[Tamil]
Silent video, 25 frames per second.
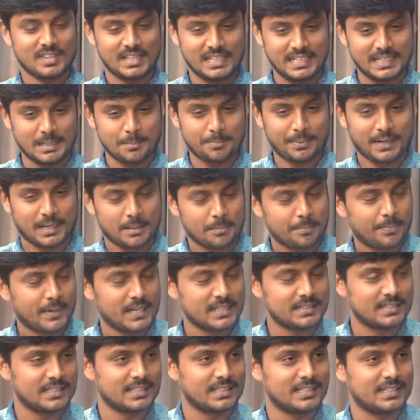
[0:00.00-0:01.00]
நீங்கள் படம்
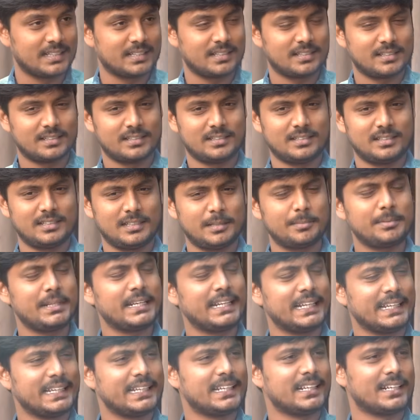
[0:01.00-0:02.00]
பார்த்தீங்க
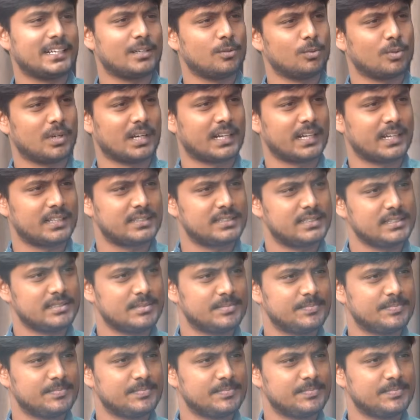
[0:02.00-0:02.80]
எப்படிண்ணே இருக்குது உங்கள் கருத்து